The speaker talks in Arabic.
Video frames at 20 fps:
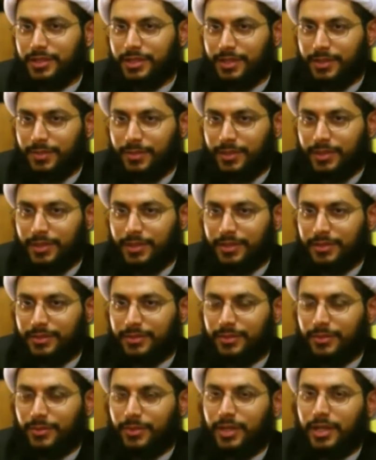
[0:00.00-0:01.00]
كربلاء
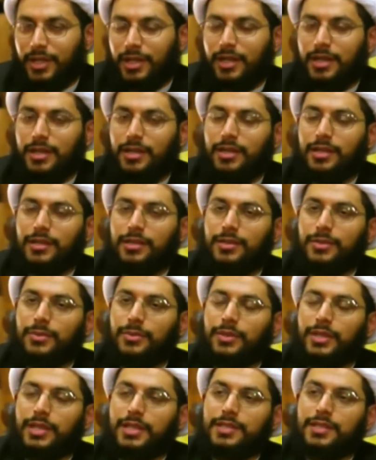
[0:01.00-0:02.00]
والحال
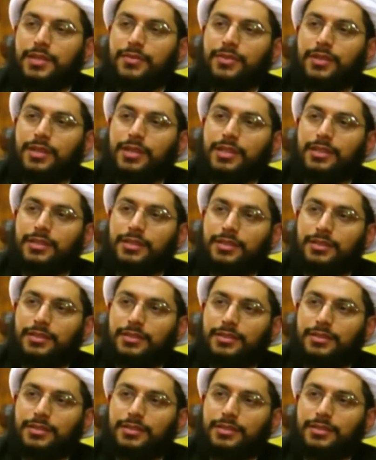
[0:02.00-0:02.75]
أنه ليس فقط